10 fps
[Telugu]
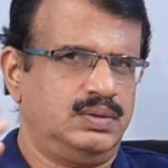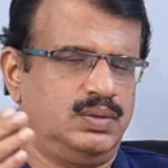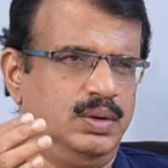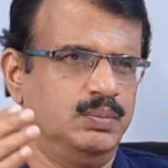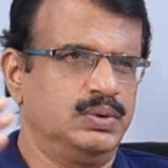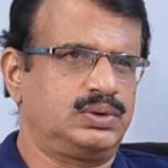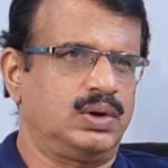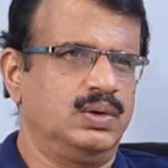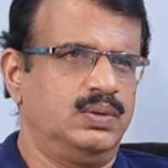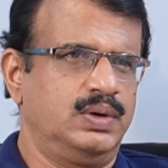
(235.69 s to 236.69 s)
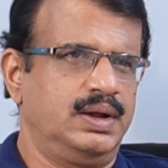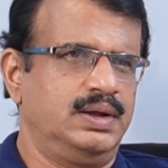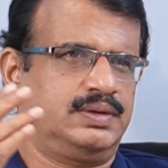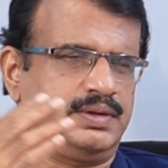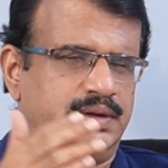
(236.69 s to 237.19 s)
కోయంబత్తూరులో ఉండే
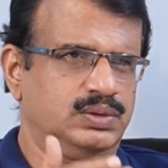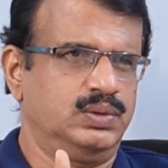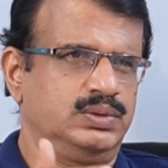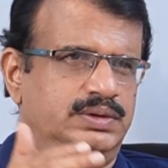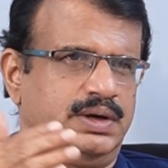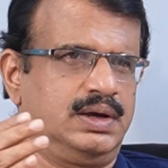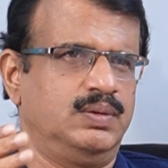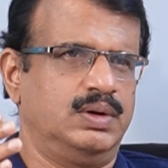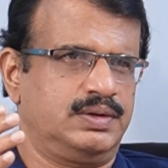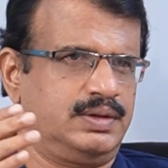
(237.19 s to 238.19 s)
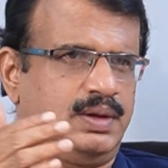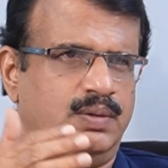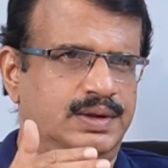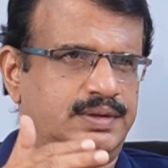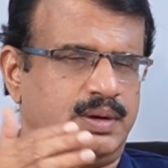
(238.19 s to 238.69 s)
సద్గురు జగ్గి
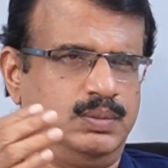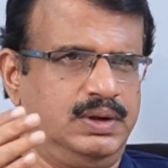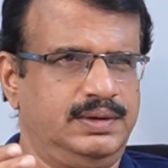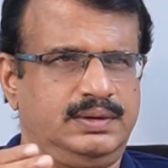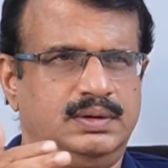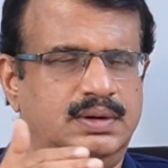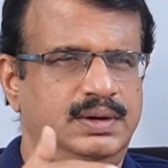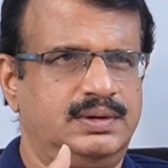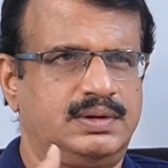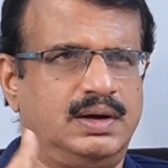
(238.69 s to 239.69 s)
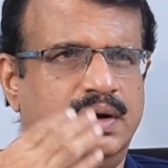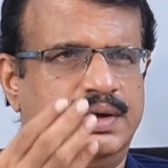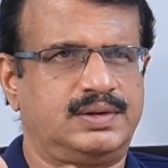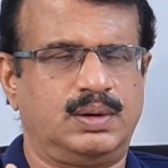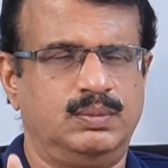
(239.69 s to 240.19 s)
వాసుదేవ్ ఆశ్రమం ఈషా
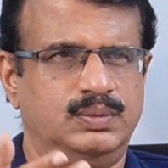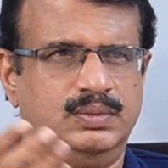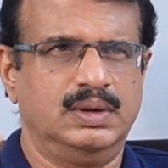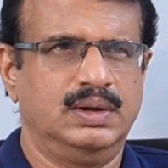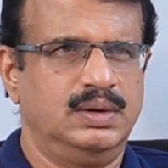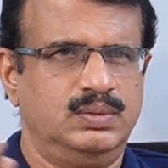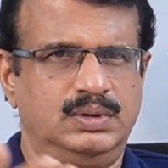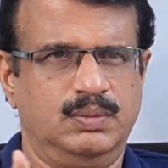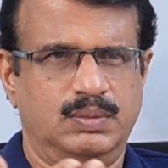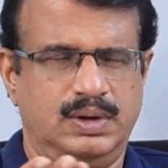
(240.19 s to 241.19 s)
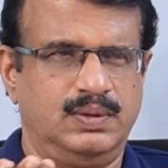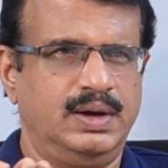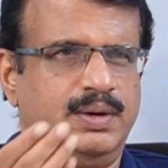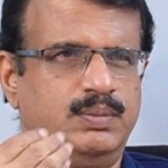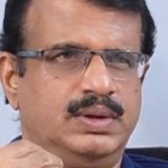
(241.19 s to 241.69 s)
ఆశ్రమం ఉంది మనం
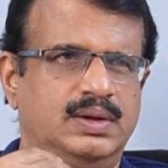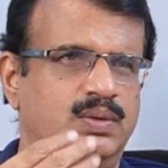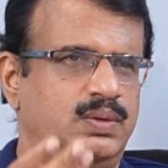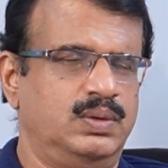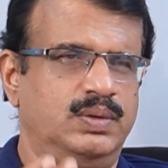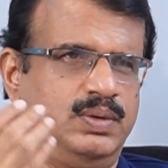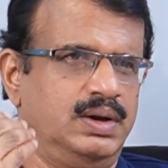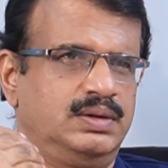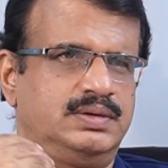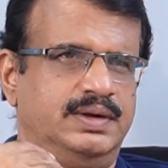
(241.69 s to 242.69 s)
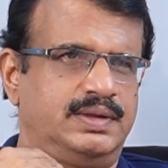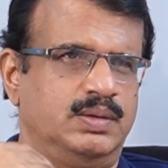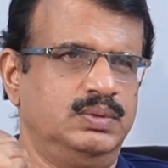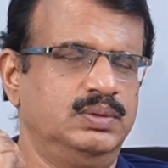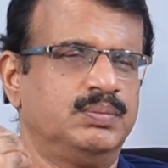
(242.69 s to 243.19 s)
ఆయన మీద కూడా కొన్ని వీడియోలు
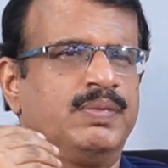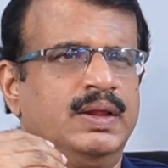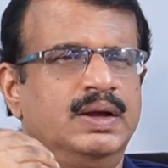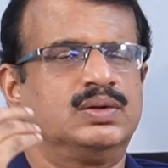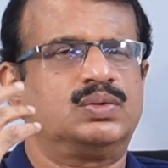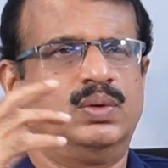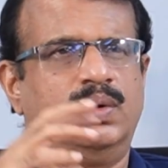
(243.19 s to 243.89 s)
చేశాము సో